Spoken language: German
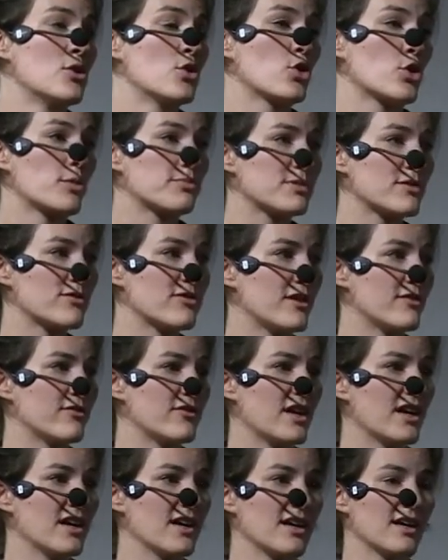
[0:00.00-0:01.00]

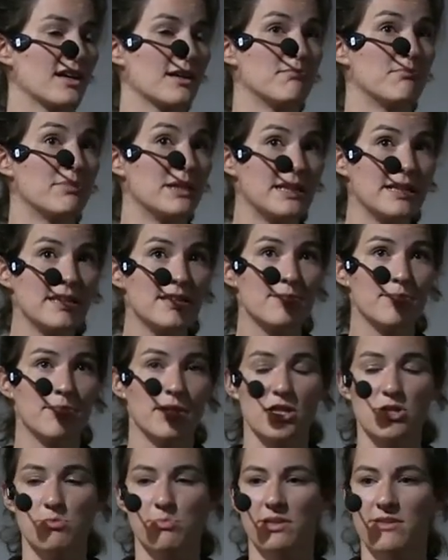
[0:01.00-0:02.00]
Kryptoverwahrer in Belize
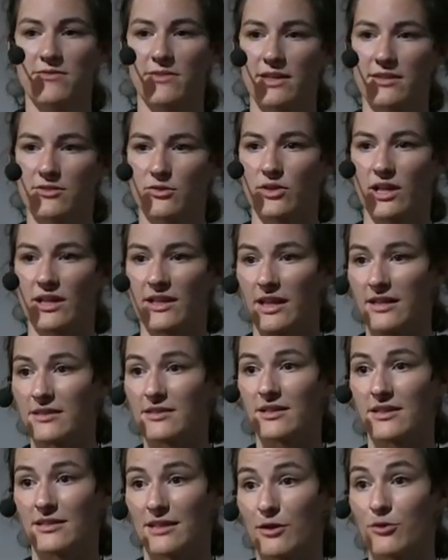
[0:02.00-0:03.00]
beispielsweise oder in
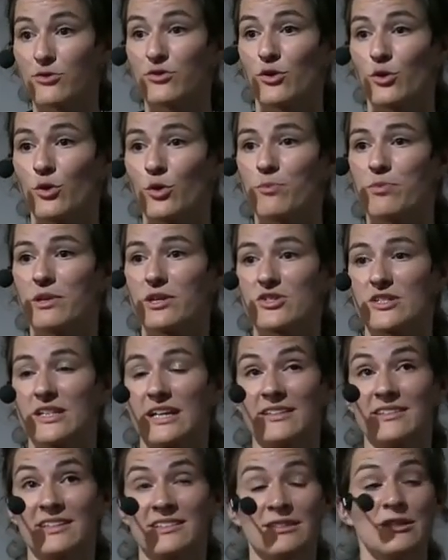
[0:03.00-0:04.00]
anderen außereuropäischen
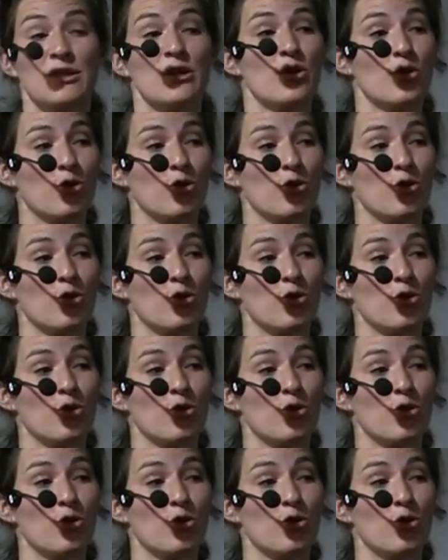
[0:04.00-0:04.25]
Ländern